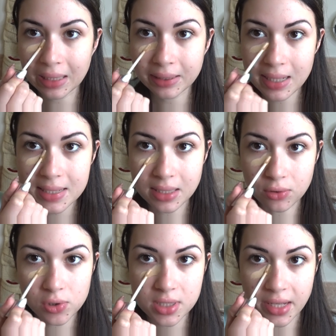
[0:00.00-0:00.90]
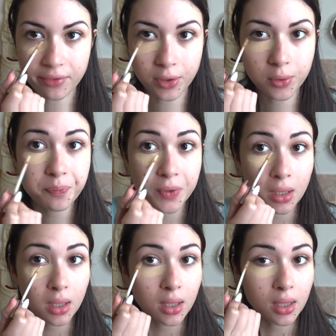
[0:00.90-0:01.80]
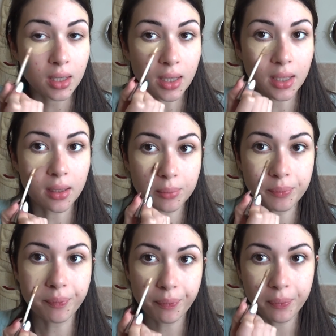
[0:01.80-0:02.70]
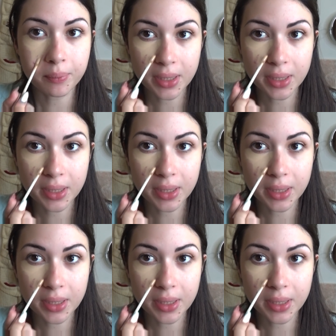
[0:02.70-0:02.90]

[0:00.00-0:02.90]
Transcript: Natale a Santo Stefano ehm,